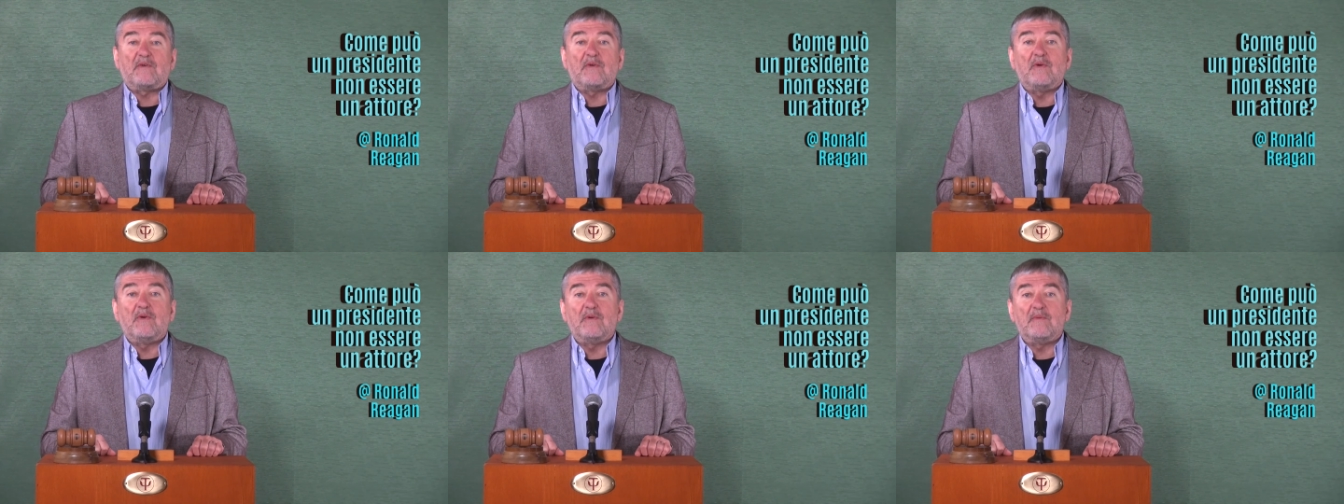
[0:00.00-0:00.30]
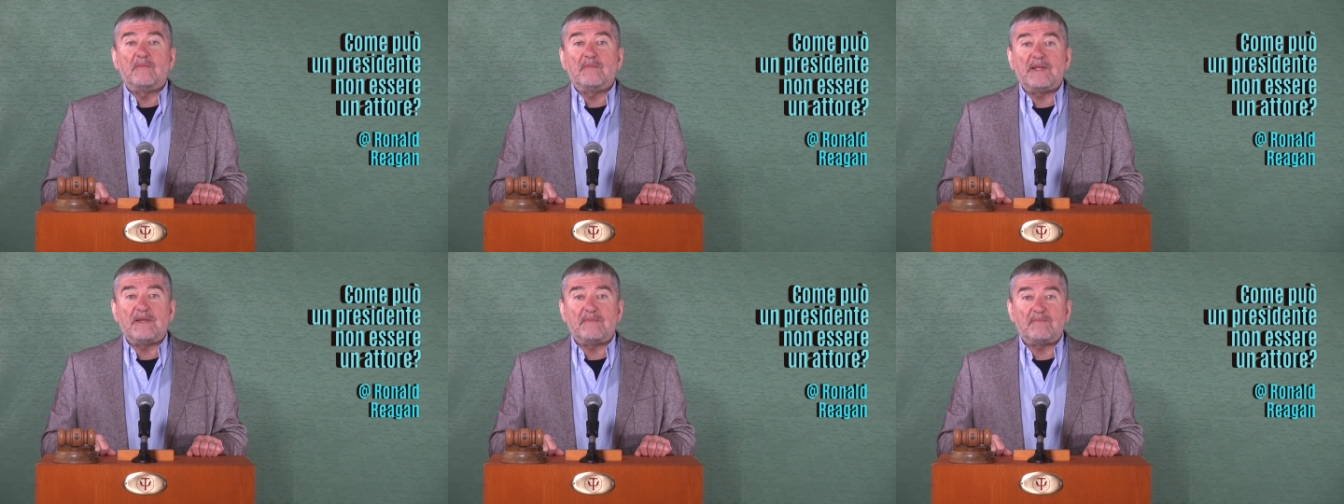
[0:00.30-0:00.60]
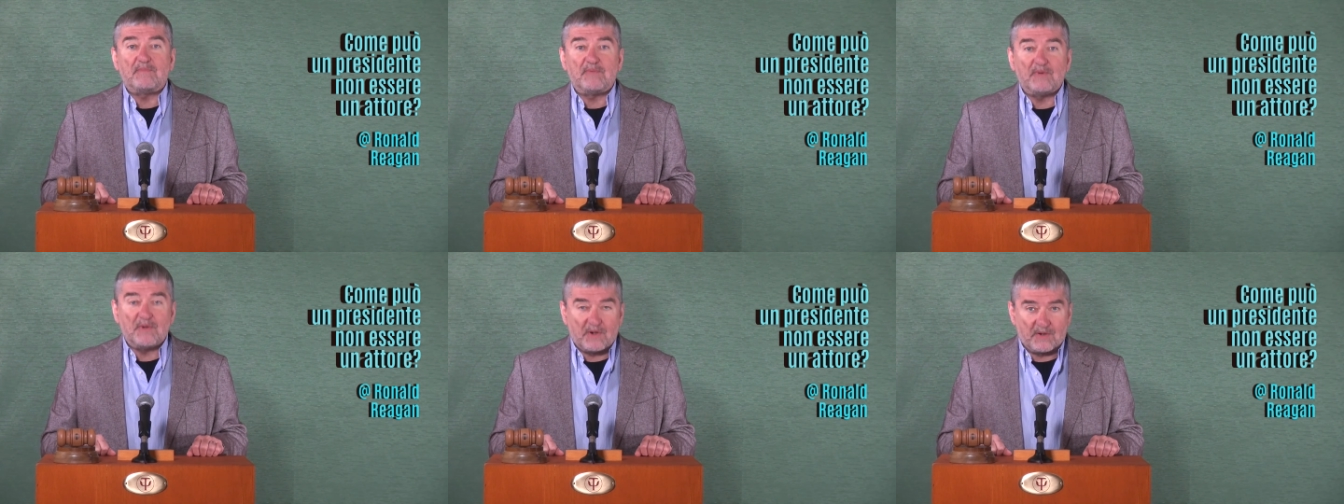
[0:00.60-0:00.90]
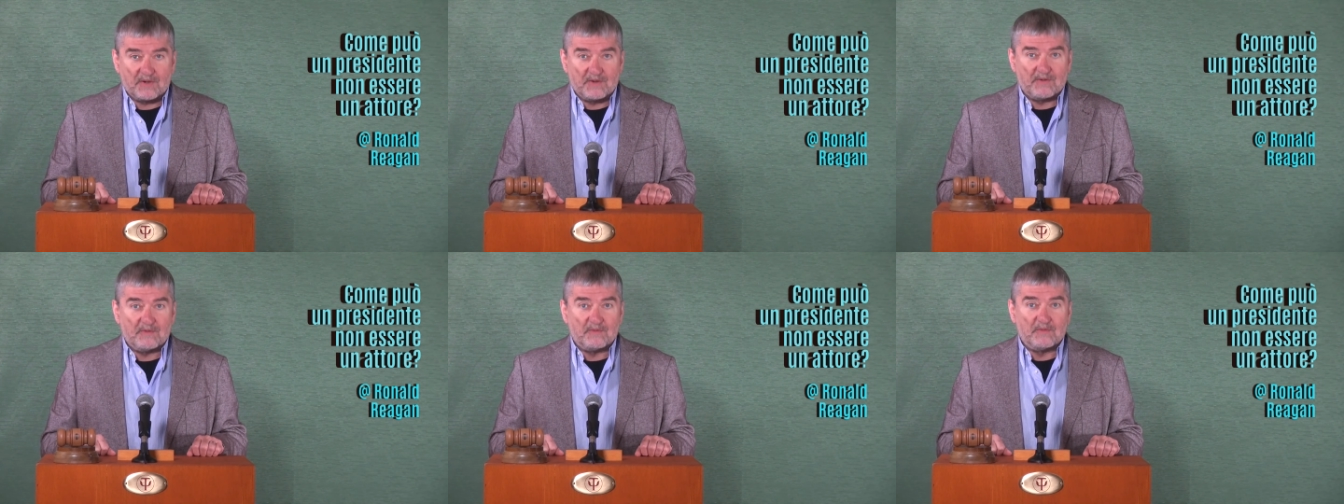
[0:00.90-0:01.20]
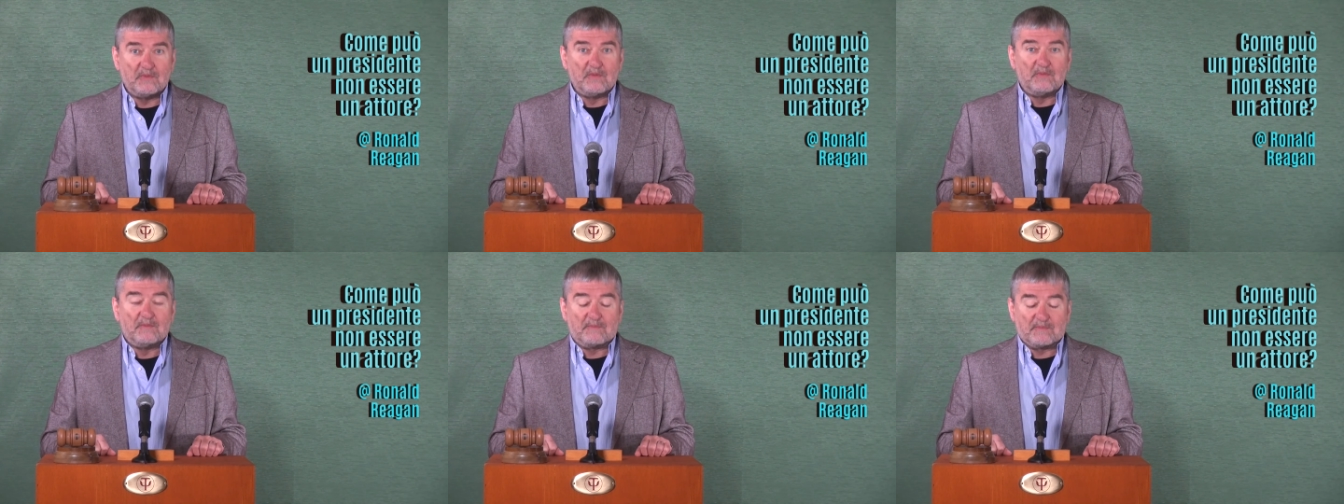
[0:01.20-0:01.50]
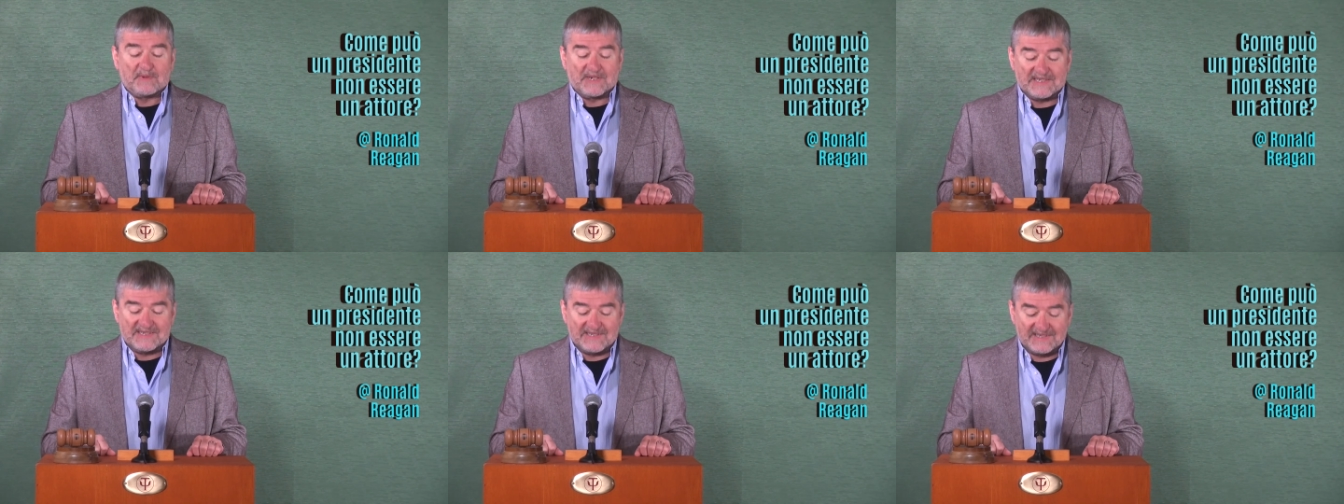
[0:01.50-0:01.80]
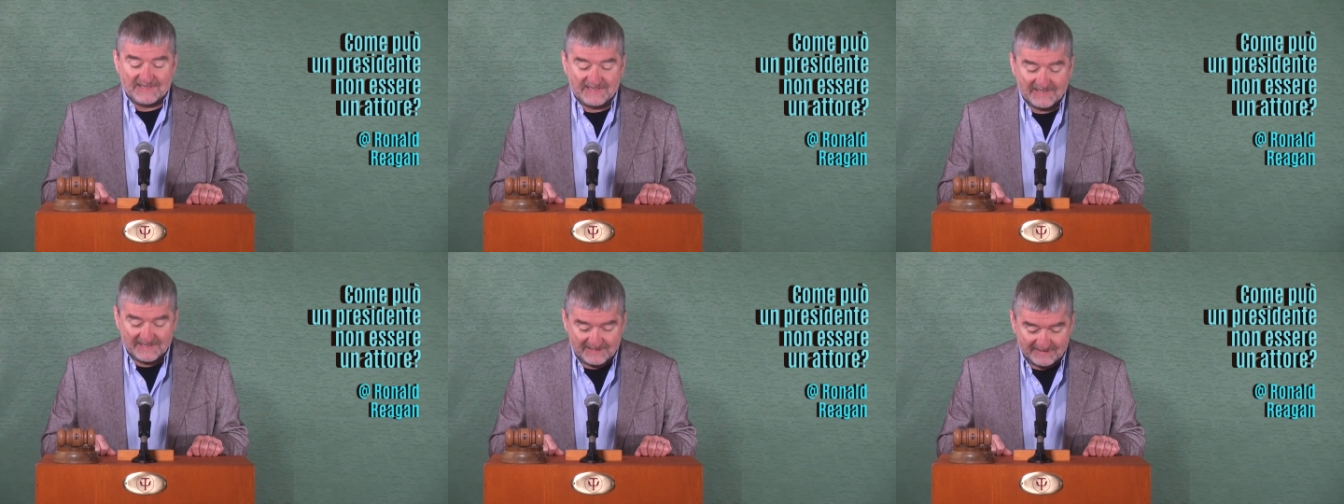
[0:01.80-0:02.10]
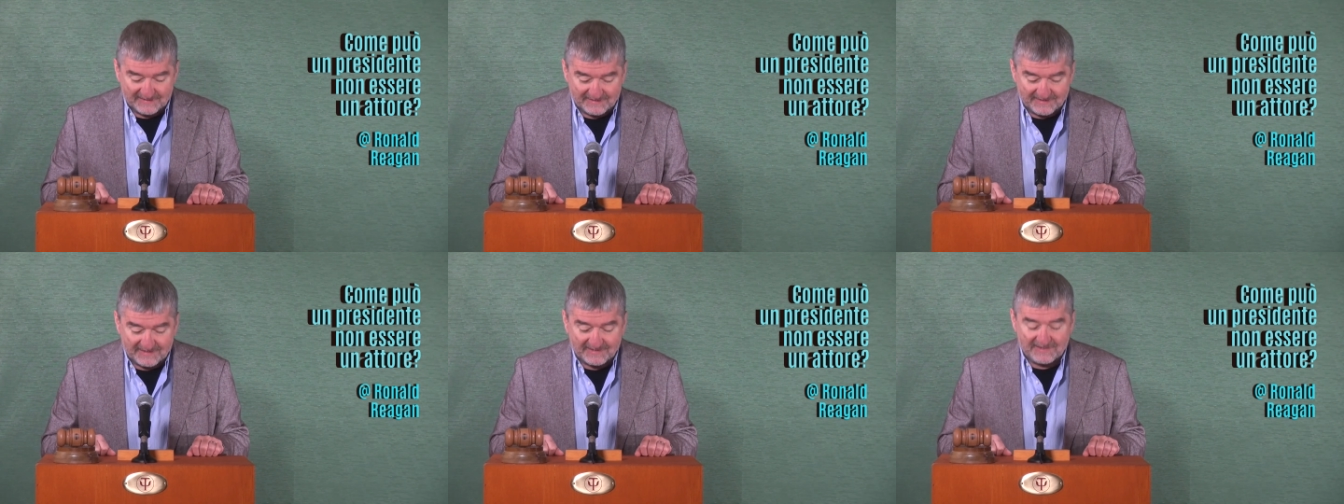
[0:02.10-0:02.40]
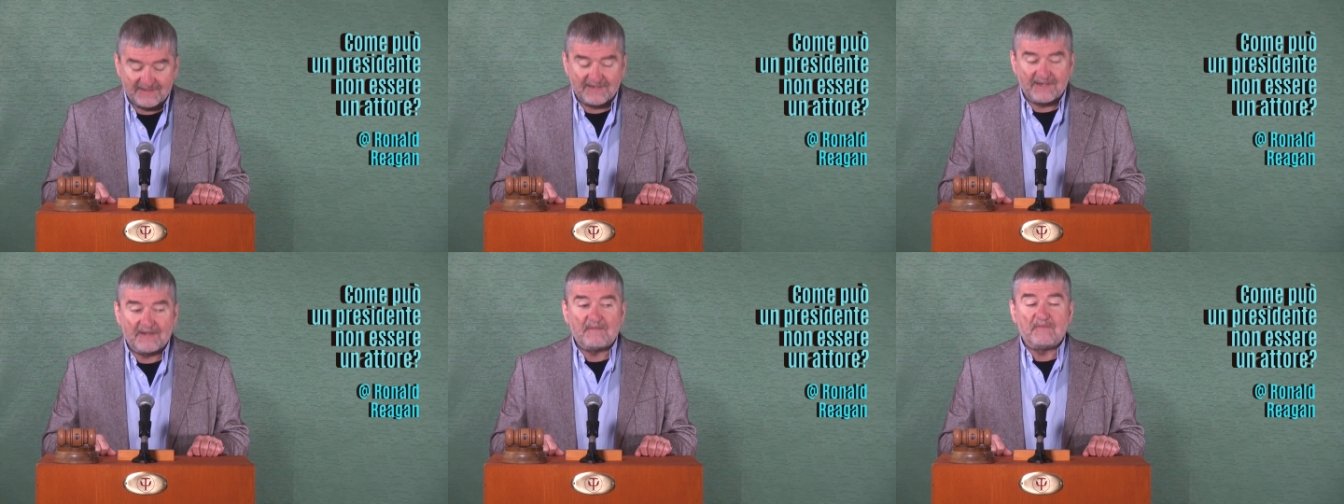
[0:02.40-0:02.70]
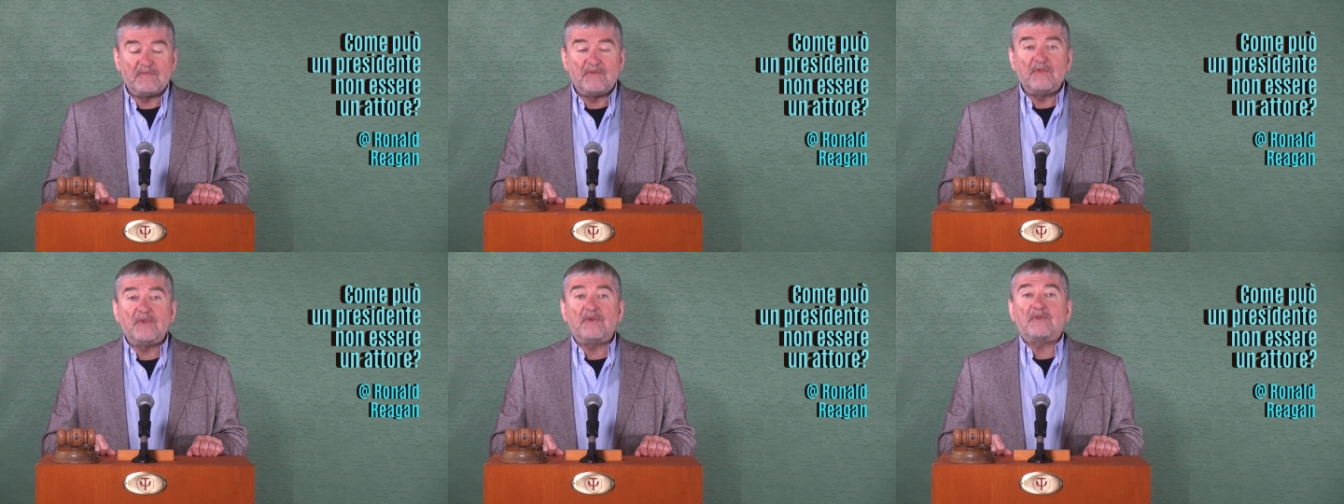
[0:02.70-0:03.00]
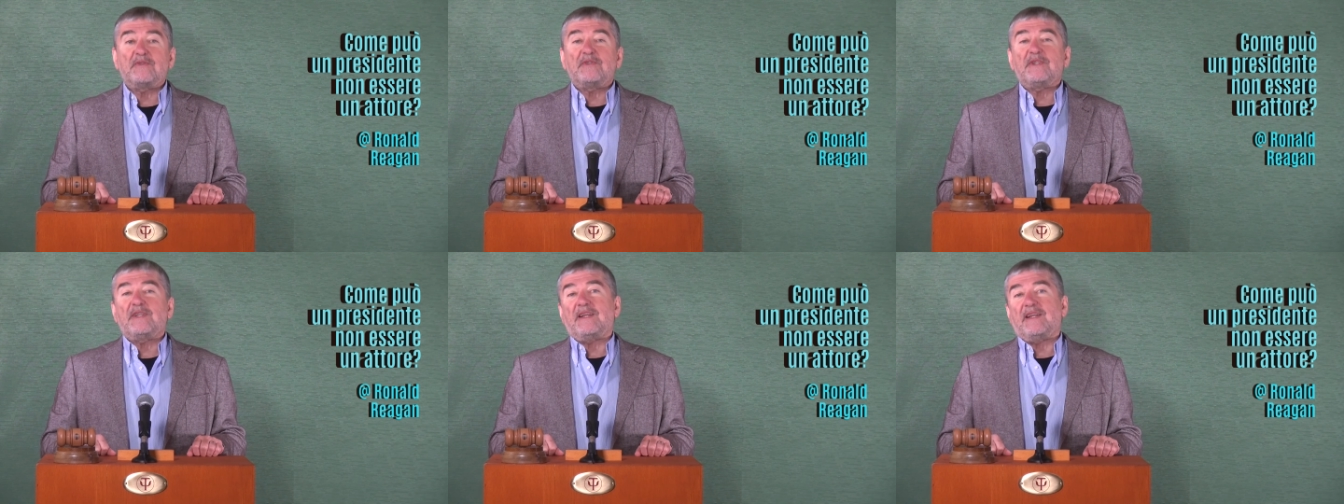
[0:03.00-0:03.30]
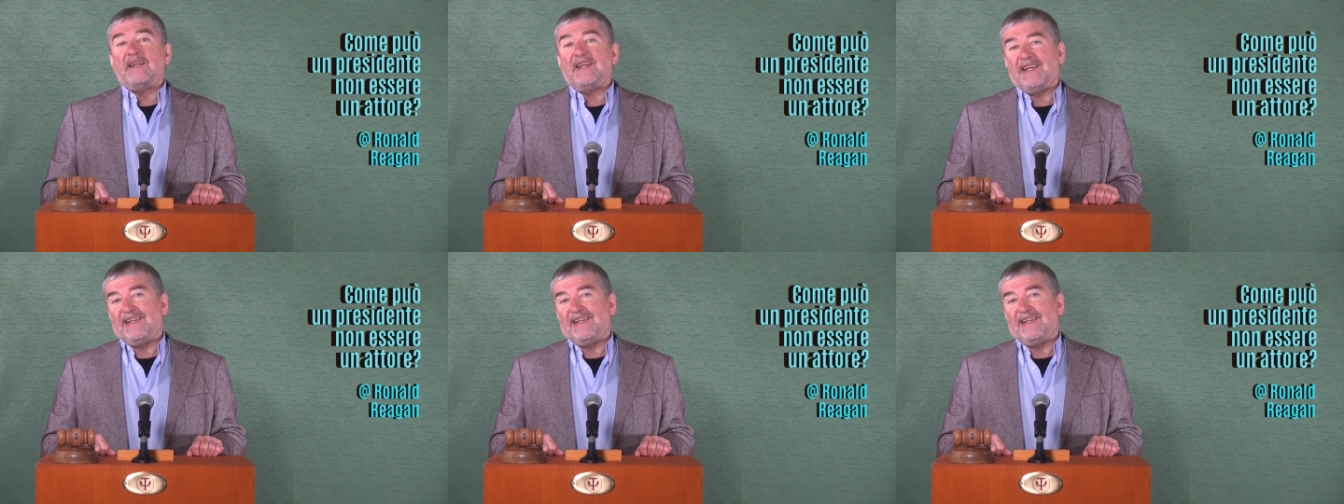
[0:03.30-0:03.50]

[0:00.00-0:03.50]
come può un presidente non